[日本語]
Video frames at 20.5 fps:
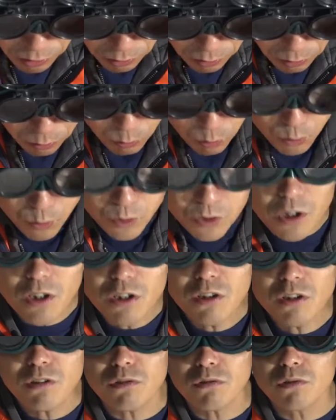はこの
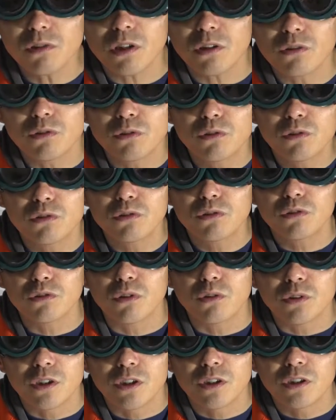
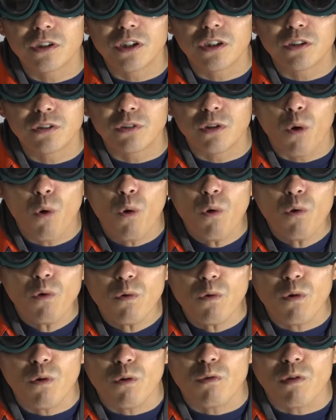1994年っていうのは、香
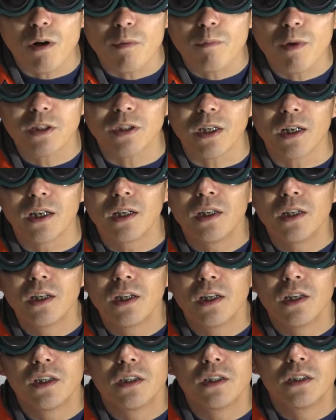港はまだ
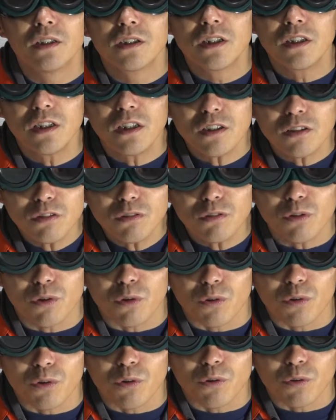イギリス
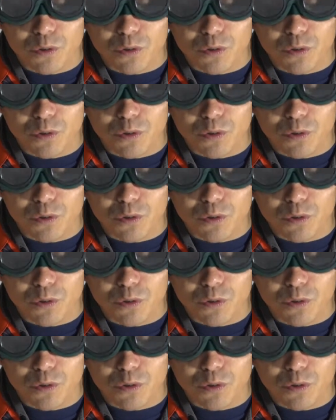領